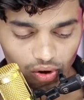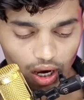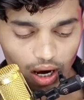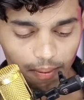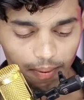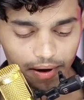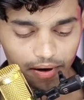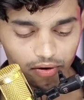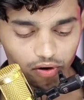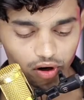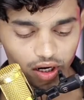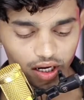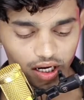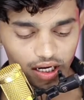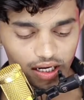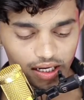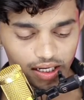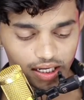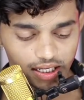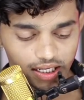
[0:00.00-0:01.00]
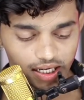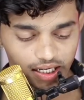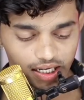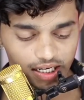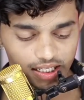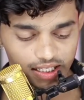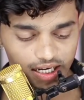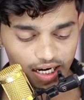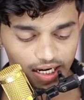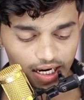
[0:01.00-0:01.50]
तो यहाँ पर इन्होंने क्लियर
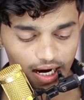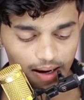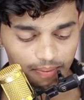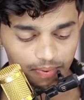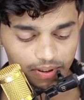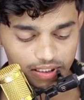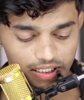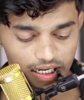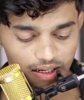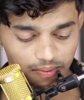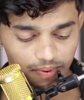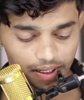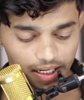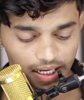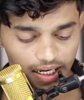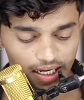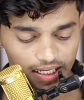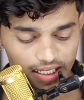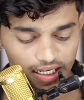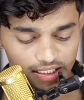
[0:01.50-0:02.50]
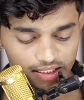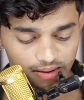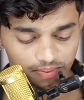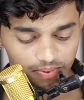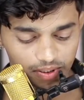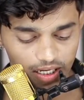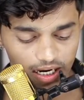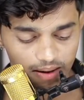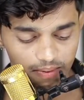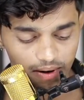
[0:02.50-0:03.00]
कर दिया कि आपके चैनल पर 1000
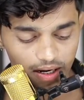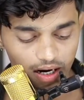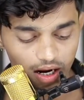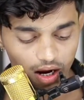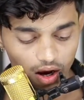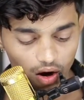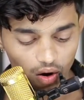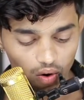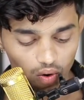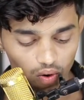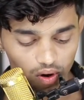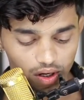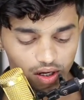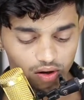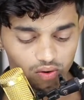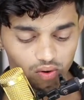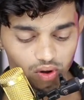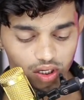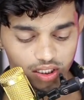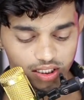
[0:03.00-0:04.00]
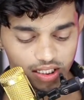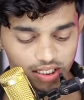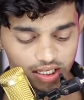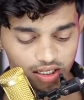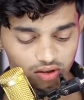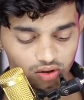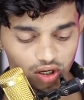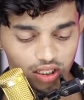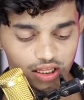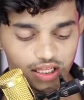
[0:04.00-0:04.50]
सब्सक्राइबर होने ही होने
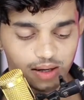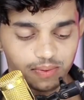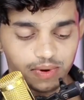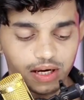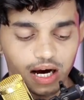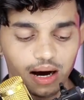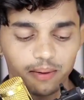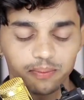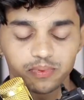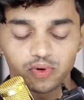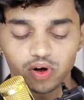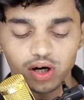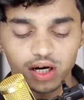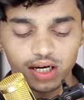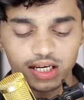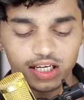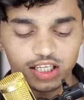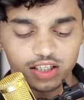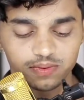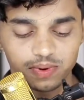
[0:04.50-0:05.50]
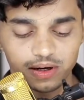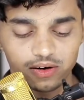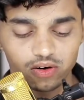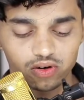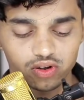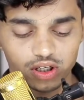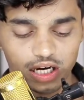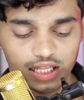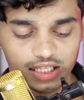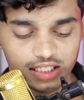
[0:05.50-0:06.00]
चाहिए जो है तभी आप जो है एलिजिबल
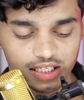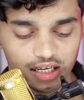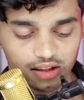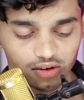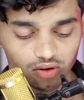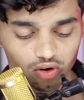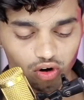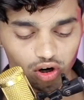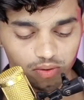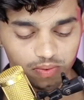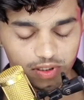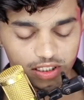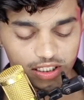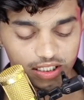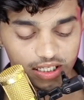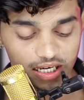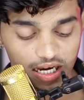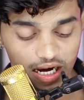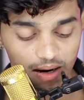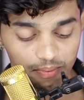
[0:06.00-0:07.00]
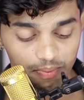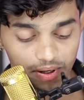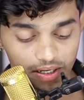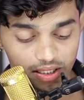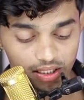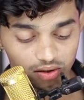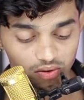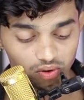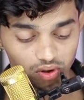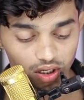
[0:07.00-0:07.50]
हो साथ ही साथ और भी चीज़ें यहाँ पर
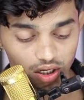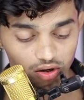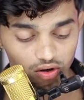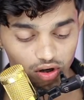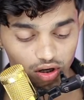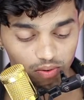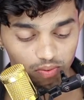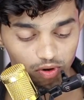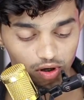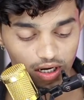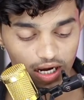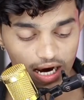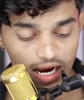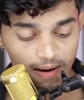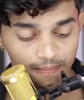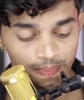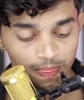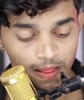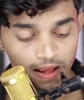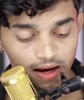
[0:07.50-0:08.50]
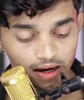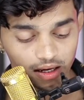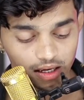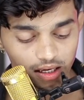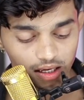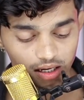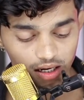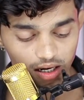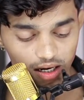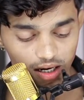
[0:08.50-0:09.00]
दी हुई हैं इन्होंने बोला है
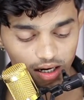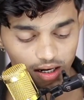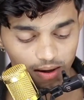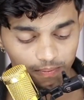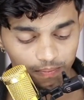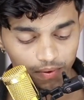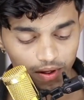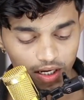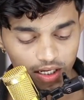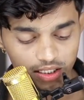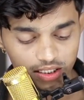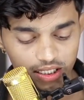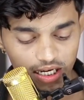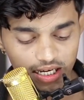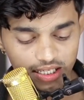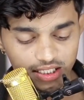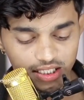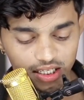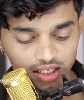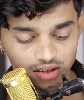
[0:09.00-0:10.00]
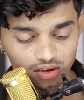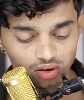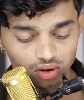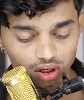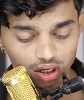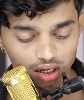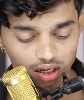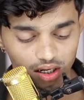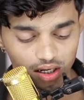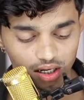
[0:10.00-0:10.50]
कि चेंजिंग
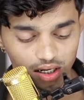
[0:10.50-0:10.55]
योर